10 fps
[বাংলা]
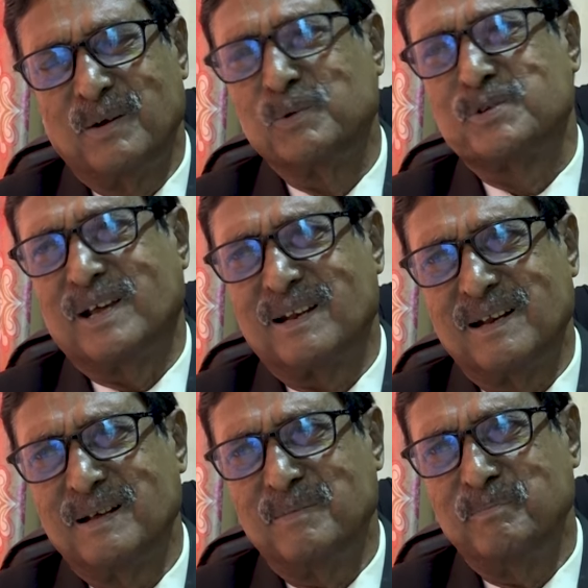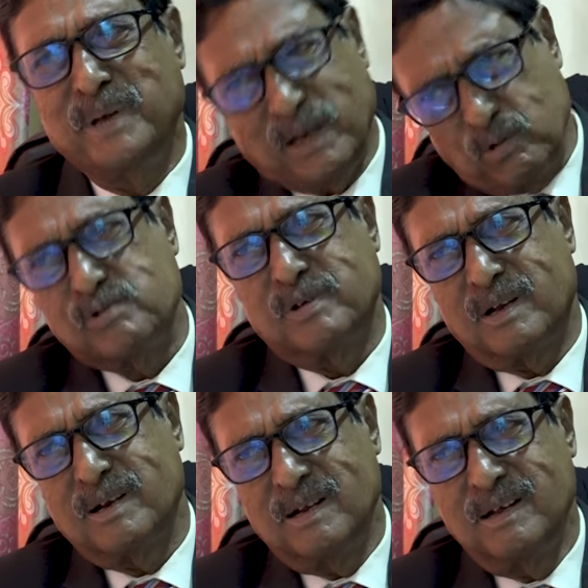নো স্যার ভেরি গুড
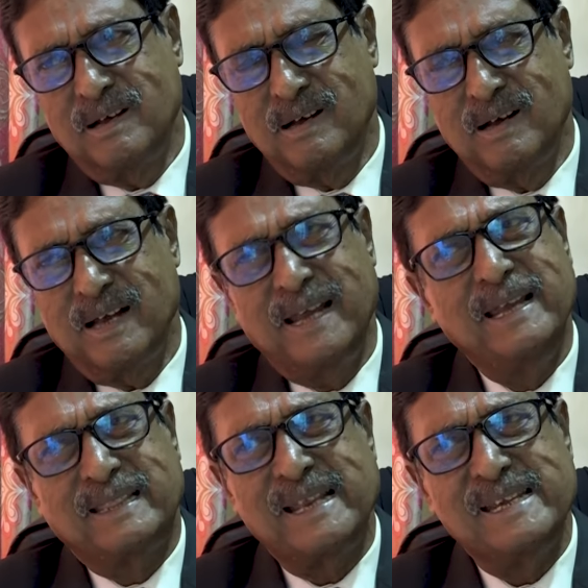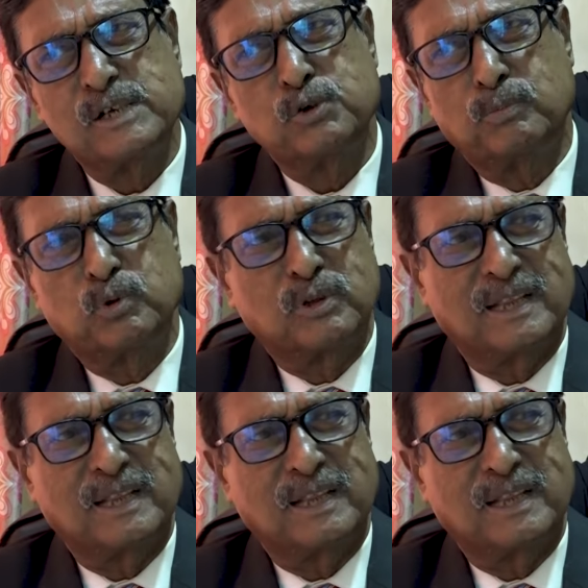স্যার এই তিনটে শব্দ